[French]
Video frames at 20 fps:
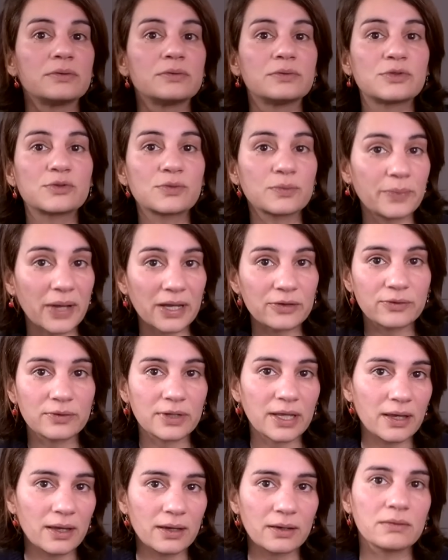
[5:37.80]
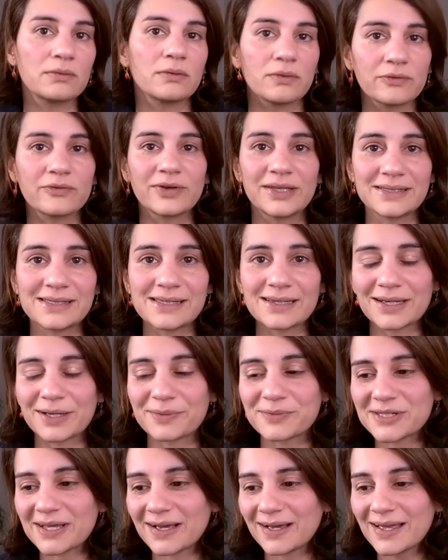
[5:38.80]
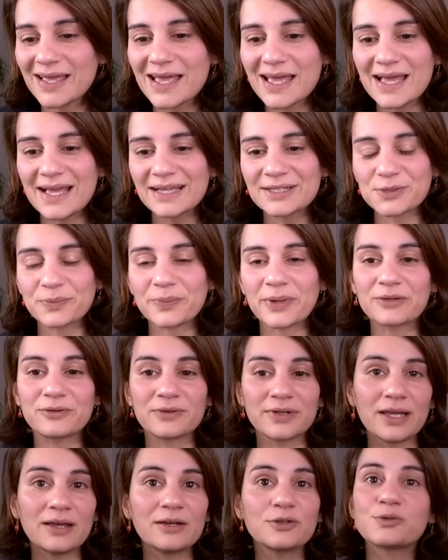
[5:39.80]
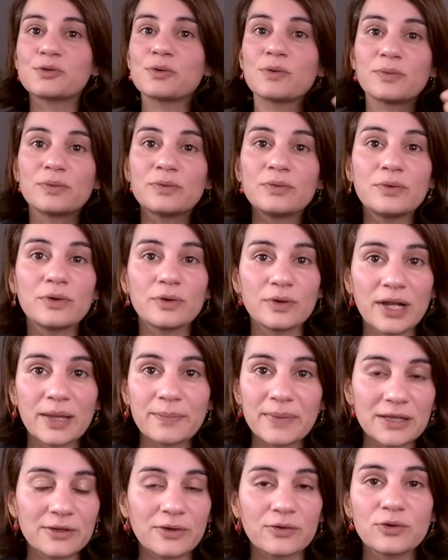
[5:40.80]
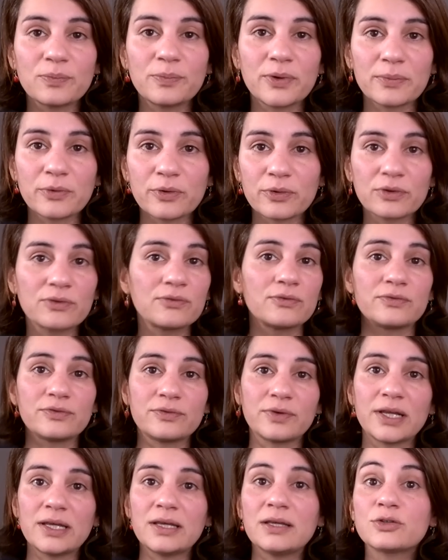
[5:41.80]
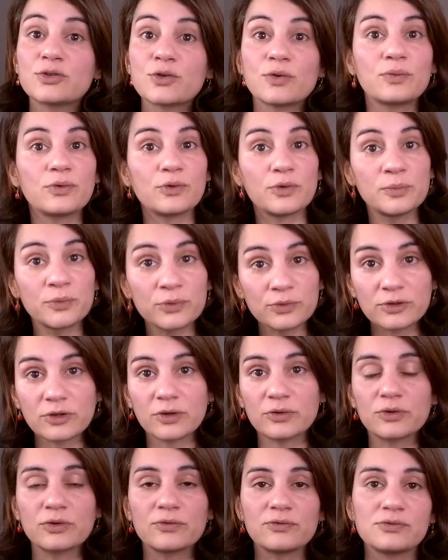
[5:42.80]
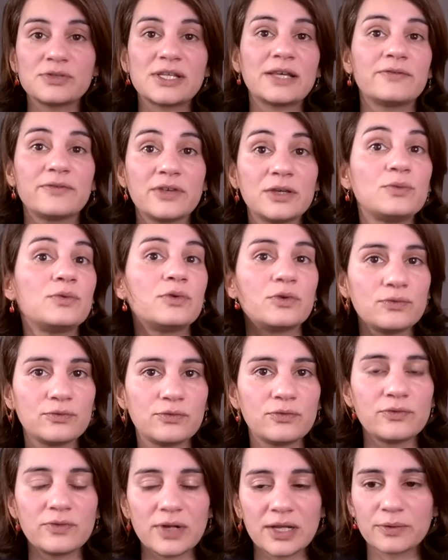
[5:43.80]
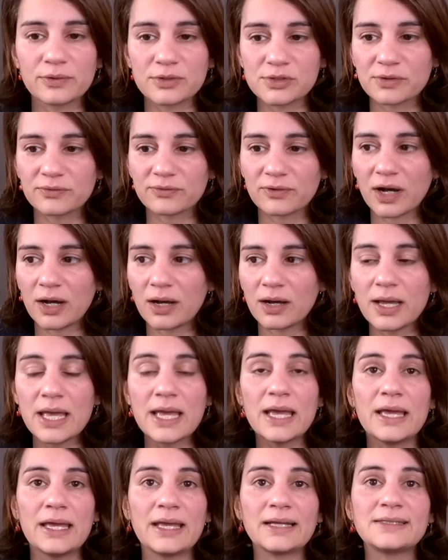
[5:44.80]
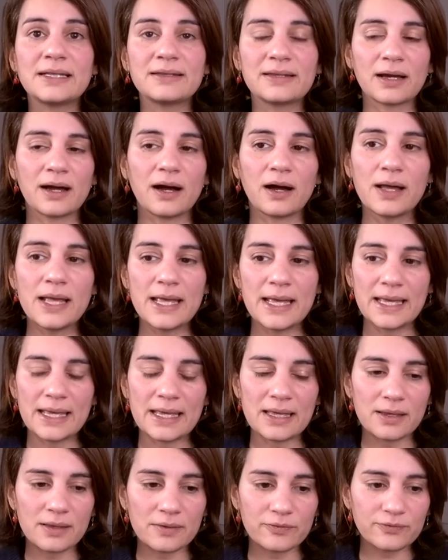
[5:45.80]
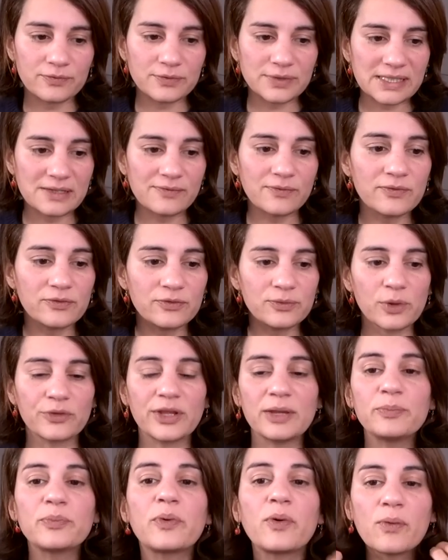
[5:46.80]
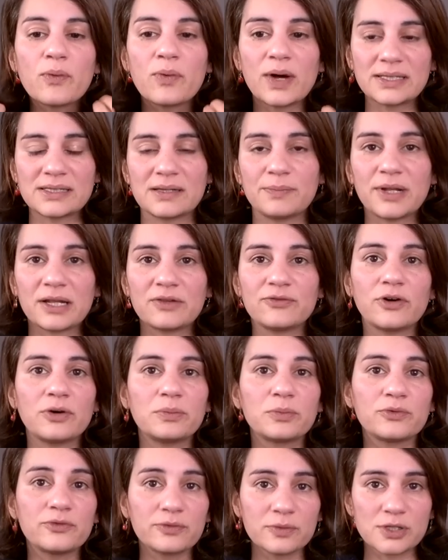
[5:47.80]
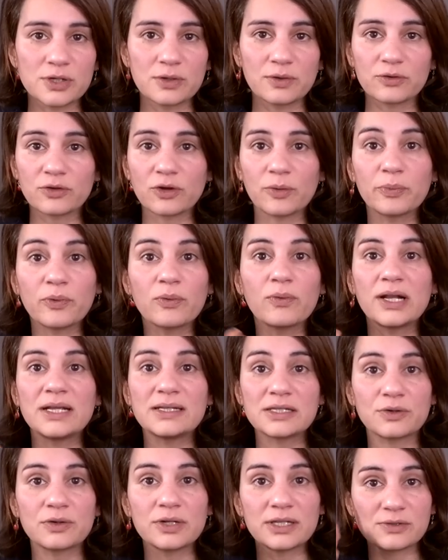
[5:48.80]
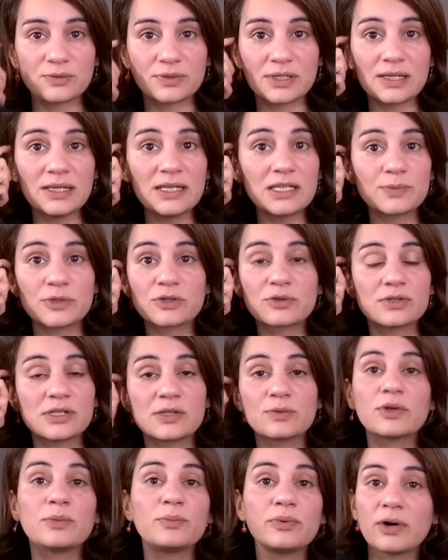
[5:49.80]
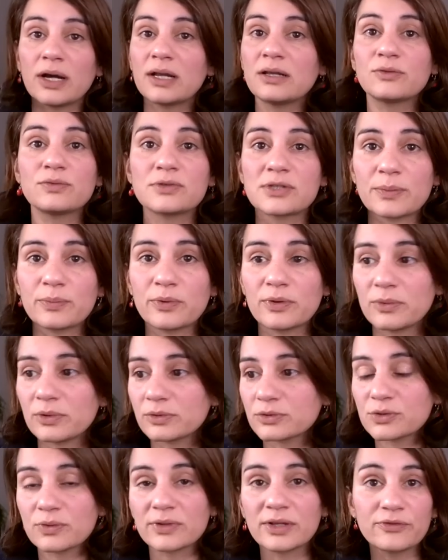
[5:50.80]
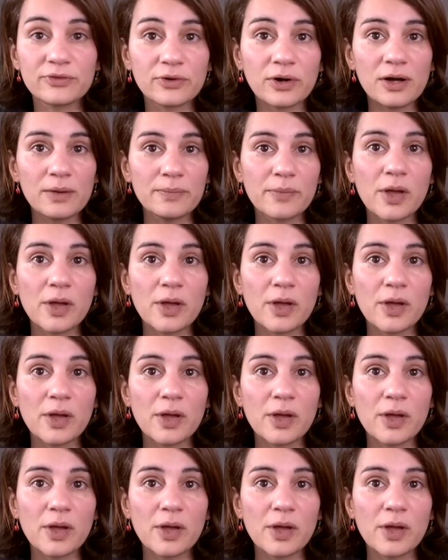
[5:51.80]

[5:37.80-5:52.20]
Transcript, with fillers: son partenaire, on va dire comme ça, son partenaire selon la méthode de paiement que vous voulez, selon le montant que vous avez ou que vous voulez recevoir, etc. Et si vous vous demandez pourquoi ces plateformes fonctionnent en temps, pourquoi les gens les utilisent, parce que sinon ils pourraient aller tout simplement sur des forums,